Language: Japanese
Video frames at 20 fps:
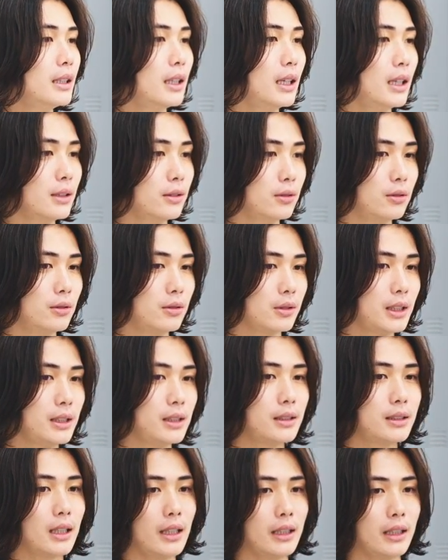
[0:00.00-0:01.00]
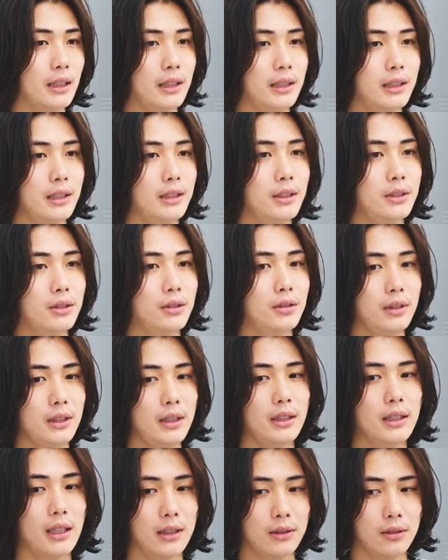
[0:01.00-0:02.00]
あの気遣いができるよう
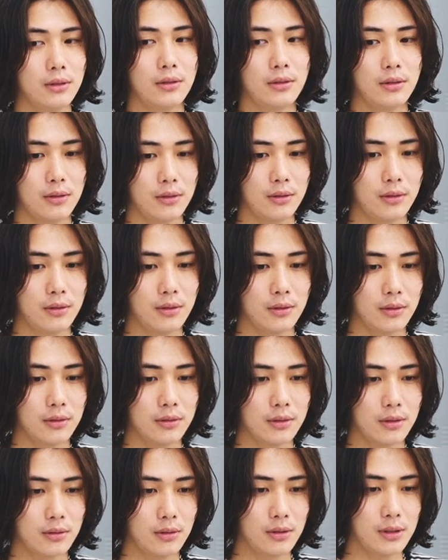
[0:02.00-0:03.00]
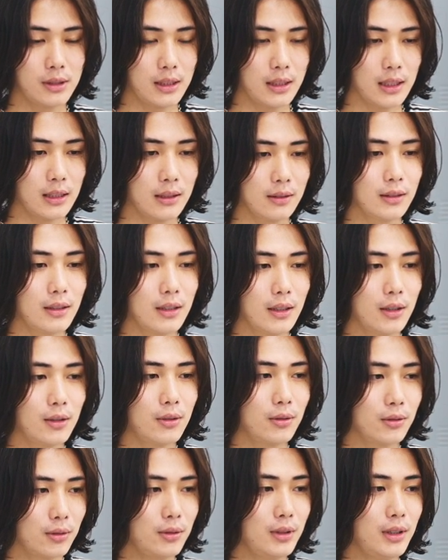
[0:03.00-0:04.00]
にあのその時間
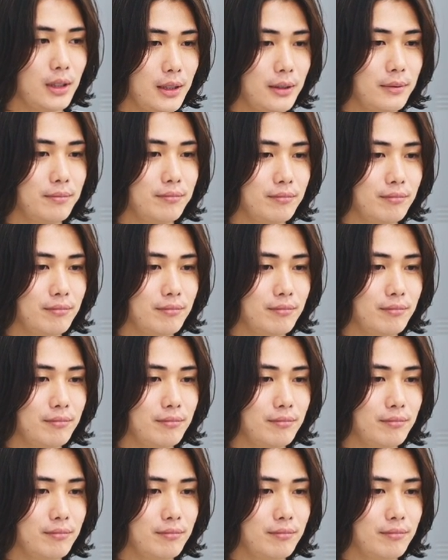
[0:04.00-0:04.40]
本当に